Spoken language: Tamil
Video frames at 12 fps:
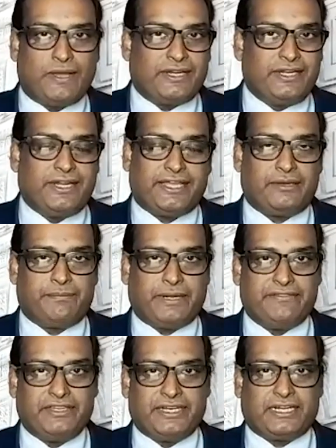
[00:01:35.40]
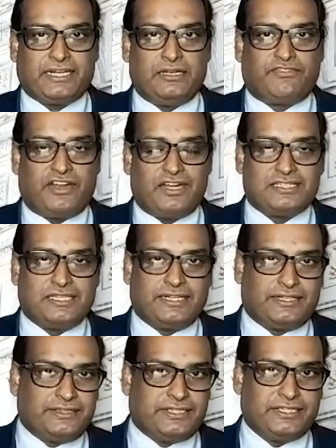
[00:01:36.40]
சுமார் இரண்டாயிரம் படை வீரர்கள்
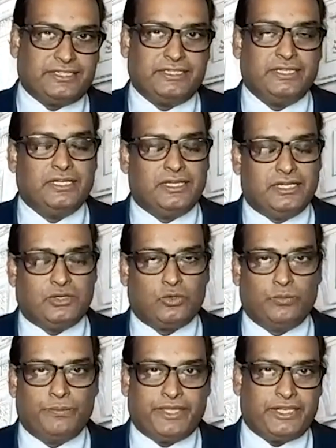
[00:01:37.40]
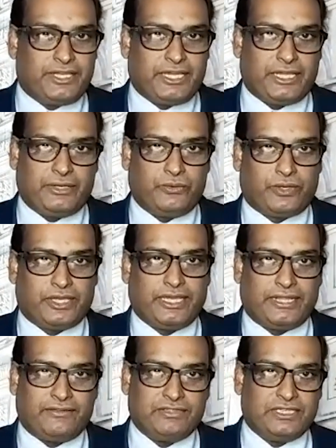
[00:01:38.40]
பிரான்சில் இருந்து ருமேனியா
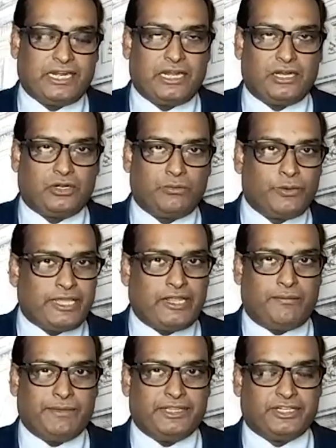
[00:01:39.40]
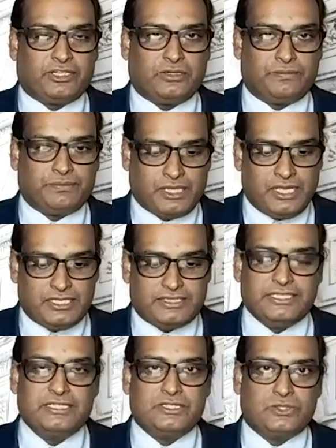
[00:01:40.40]
நோக்கி அதாவது ருமேனியாவில் அமைந்திருக்கும்
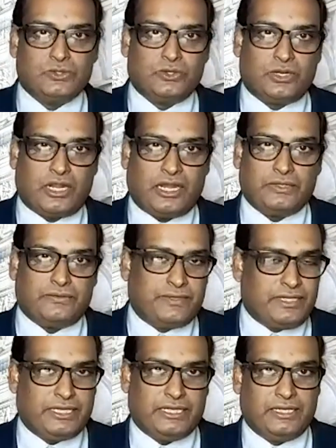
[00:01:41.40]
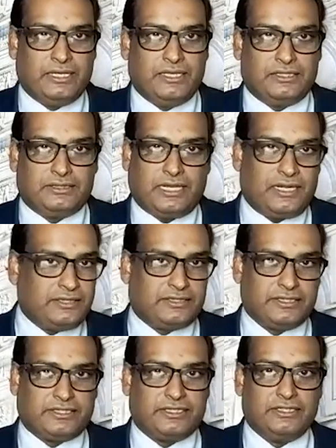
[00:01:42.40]
சின்சு ராணுவ
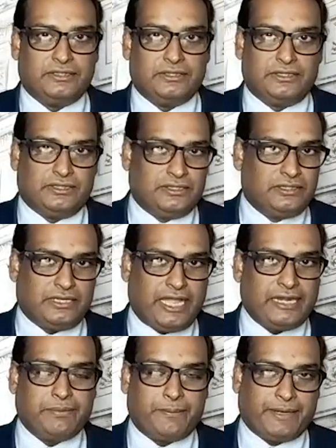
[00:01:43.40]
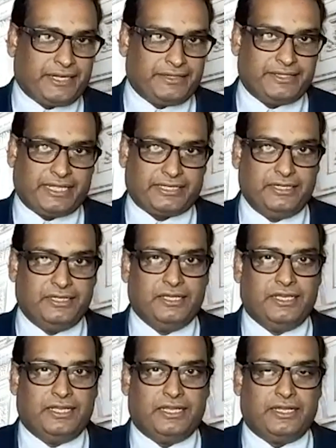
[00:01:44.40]
தளத்துக்கு அனுப்பப்பட்டிருந்தார்கள்
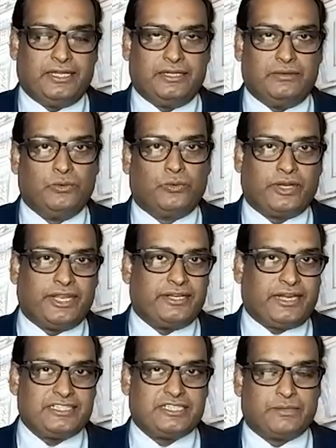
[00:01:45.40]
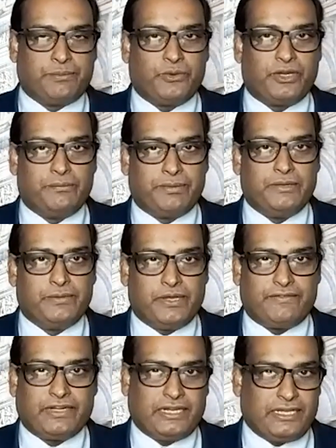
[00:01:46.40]
உக்ரைன் ரஷ்ய போரின்
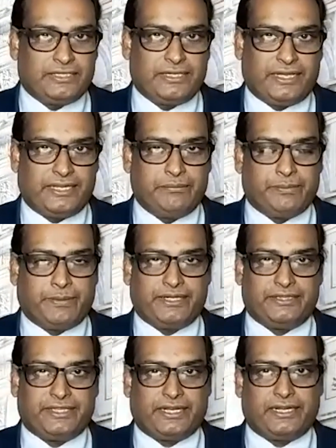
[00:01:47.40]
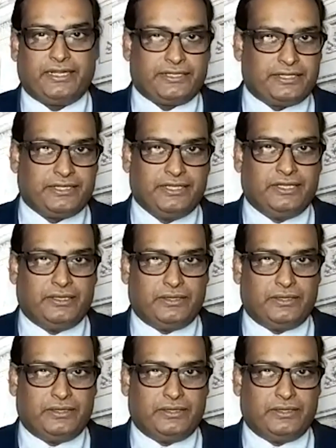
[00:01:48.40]
பின்பு அவர்கள் அங்கு அனுப்பப்பட்டிருந்தார்கள் அங்கு